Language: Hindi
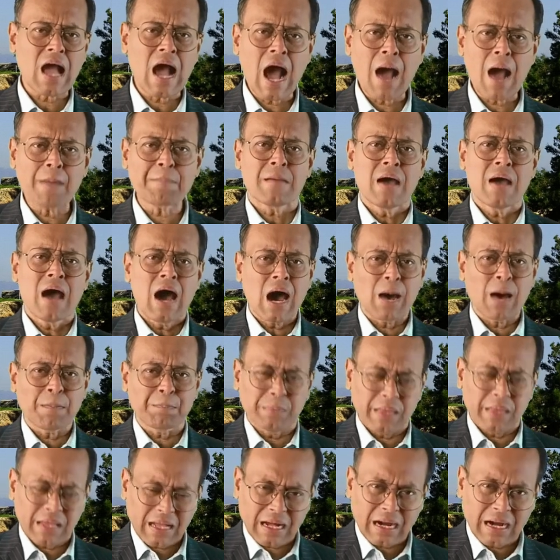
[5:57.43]
आप
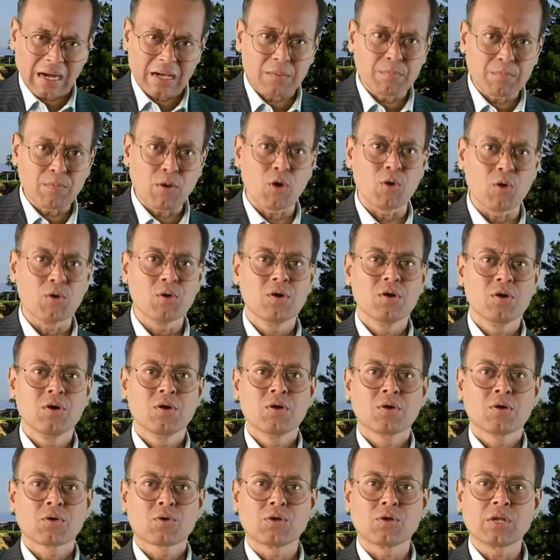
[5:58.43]
अपने कर्मों
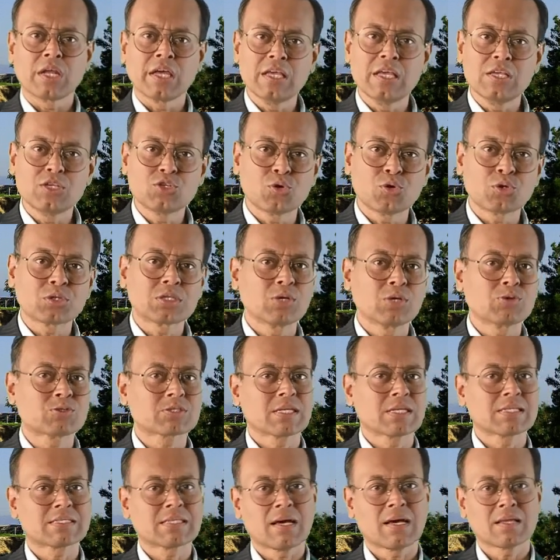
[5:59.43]
को नहीं जोड़ते
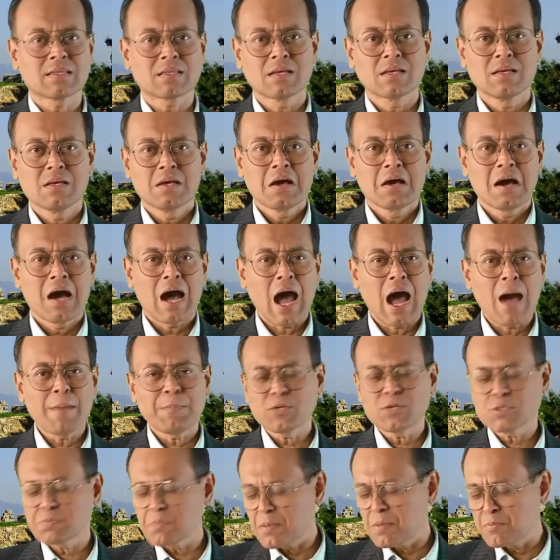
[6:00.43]
उसके साथ
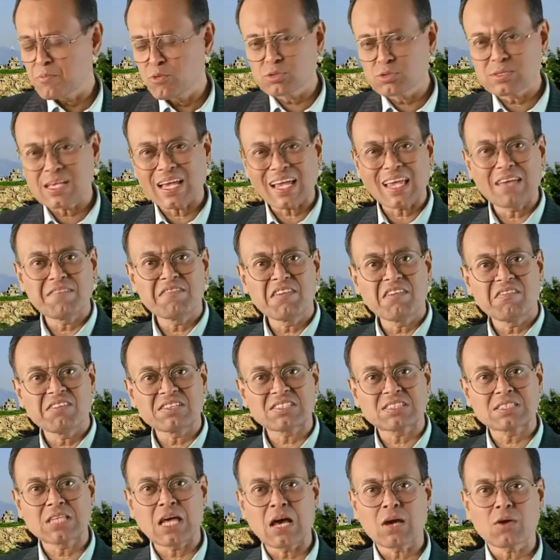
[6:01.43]
आप उसमें मूसा की
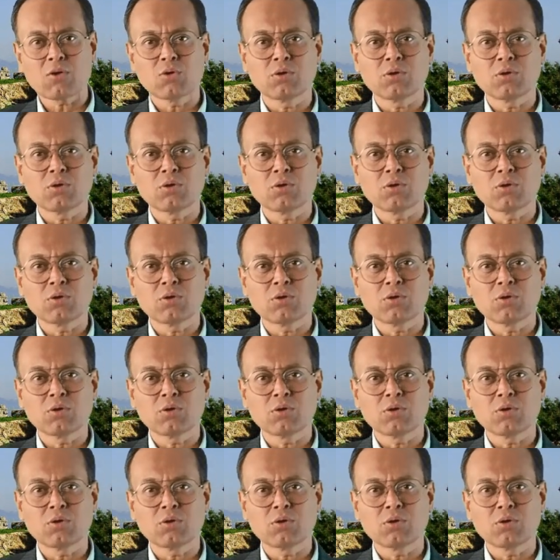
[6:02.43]
व्यवस्था